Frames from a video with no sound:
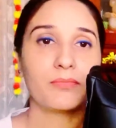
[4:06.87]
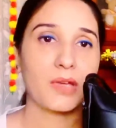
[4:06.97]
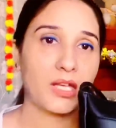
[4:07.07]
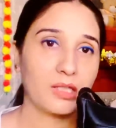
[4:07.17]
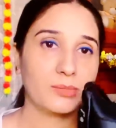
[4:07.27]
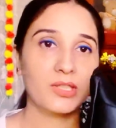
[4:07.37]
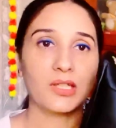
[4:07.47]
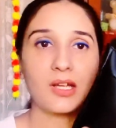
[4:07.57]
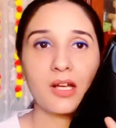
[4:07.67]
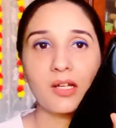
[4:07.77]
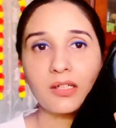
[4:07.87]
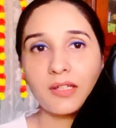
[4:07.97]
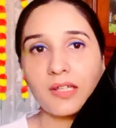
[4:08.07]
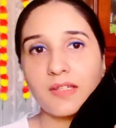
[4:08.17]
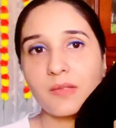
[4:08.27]
मैंने अभी देखा
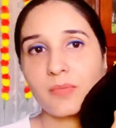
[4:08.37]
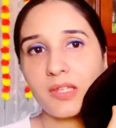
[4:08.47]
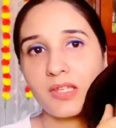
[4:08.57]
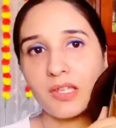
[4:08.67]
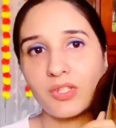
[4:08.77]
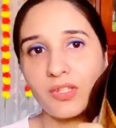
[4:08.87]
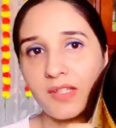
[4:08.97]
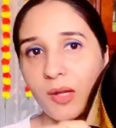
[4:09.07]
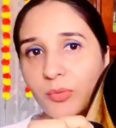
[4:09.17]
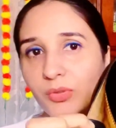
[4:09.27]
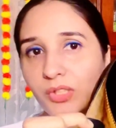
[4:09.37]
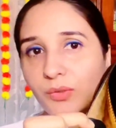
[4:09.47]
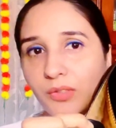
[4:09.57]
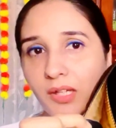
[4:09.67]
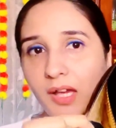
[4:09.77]
कि इसमें ये चीज़ आपको दी
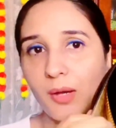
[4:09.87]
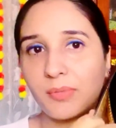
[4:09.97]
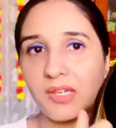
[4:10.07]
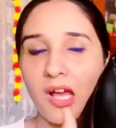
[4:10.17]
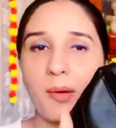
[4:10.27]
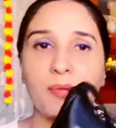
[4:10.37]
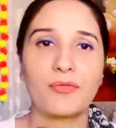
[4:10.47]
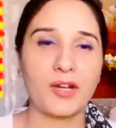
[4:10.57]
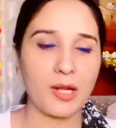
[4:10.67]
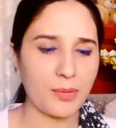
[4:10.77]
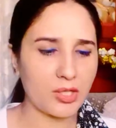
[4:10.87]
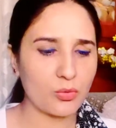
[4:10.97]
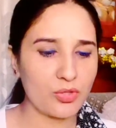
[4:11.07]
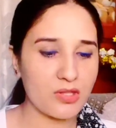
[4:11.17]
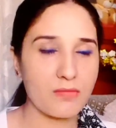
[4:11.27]
हुई है आप यहाँ पे फटाफट
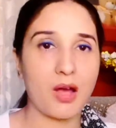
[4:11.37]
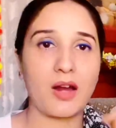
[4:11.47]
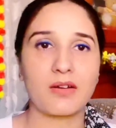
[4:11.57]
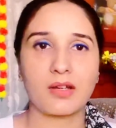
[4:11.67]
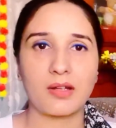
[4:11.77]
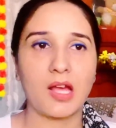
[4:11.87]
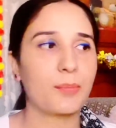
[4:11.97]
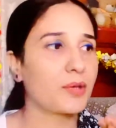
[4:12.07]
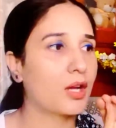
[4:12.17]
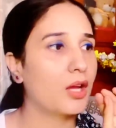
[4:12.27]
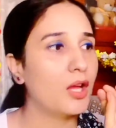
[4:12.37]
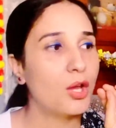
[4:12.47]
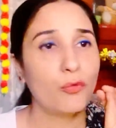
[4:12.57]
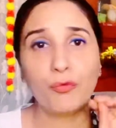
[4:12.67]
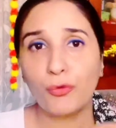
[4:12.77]
कोई सामान रखना है अपना
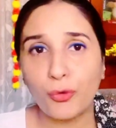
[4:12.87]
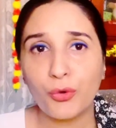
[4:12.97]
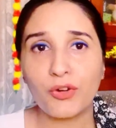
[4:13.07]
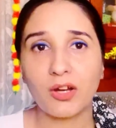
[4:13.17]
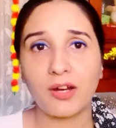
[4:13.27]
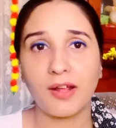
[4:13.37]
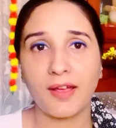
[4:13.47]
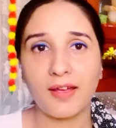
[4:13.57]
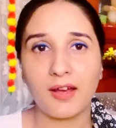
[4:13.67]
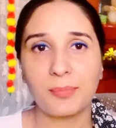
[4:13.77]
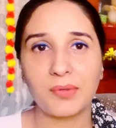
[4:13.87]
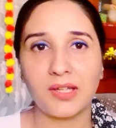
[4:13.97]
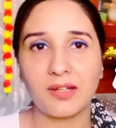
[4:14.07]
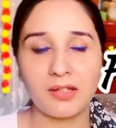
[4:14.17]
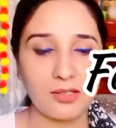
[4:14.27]
फ़ोन रखना है आपने
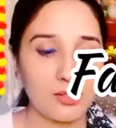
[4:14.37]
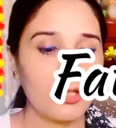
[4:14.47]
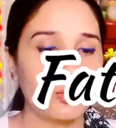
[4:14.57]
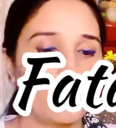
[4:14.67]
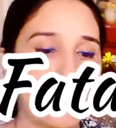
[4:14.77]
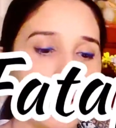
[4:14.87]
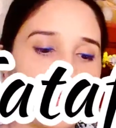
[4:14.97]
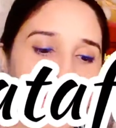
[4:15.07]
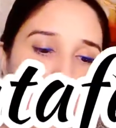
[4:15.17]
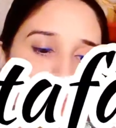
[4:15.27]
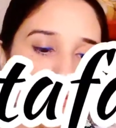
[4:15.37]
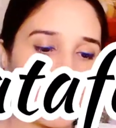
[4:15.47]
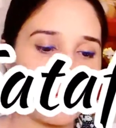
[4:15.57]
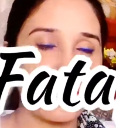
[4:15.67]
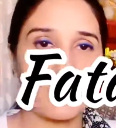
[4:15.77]
है ना तो आप यहाँ पे
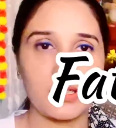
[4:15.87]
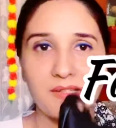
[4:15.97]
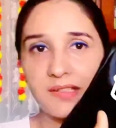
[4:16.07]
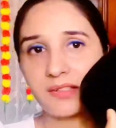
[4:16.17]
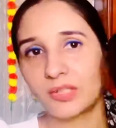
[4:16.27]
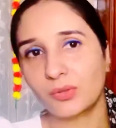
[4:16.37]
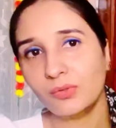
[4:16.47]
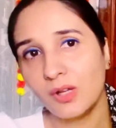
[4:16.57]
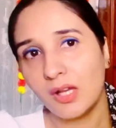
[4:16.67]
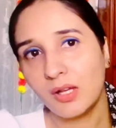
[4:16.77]
फटाफट रख सकते हो